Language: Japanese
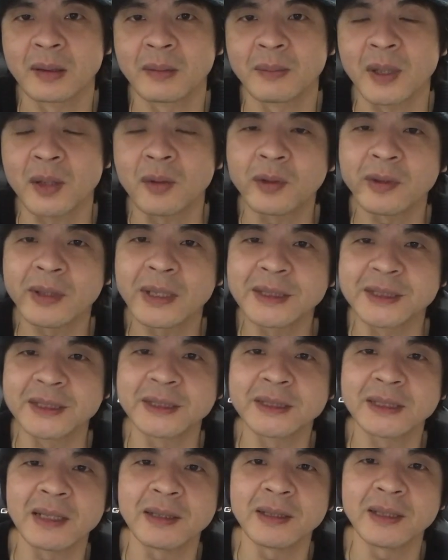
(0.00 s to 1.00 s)
まあ、これは
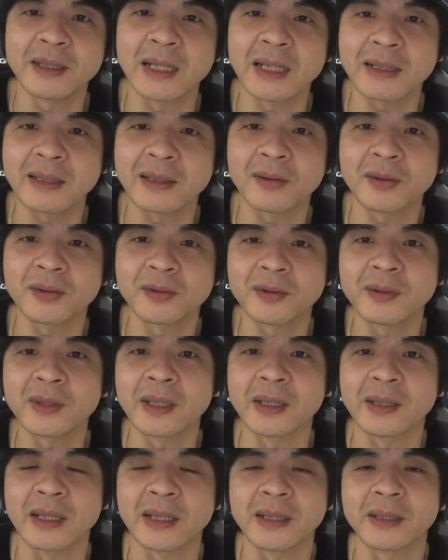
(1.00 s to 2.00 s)
実際にやったことで
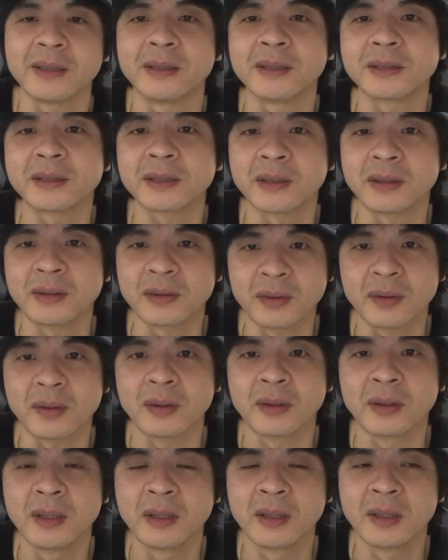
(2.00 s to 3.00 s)
はないんですけど、